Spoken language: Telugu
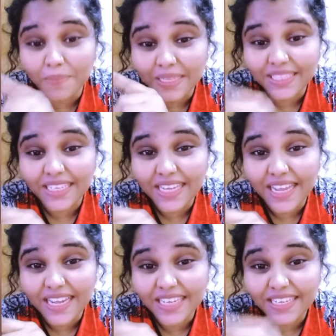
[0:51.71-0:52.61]

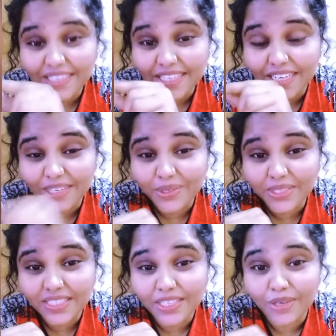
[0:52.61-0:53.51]
బతకలేక నేను ఇక్కడికి
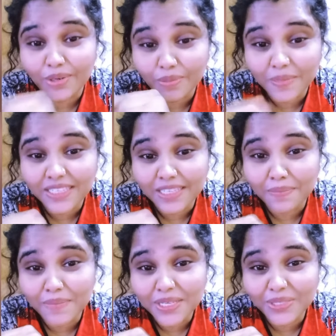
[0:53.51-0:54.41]
వచ్చి రెండు రూపాయలు
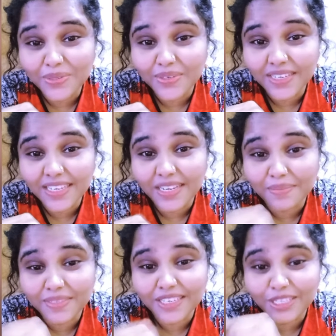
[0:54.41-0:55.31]
సంపాదించుకొని నా
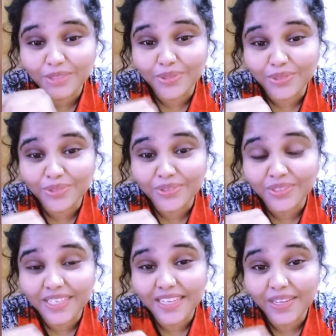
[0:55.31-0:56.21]
బిడ్డలను
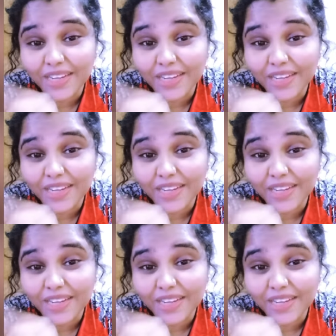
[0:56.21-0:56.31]
చూసుకుంటుంటే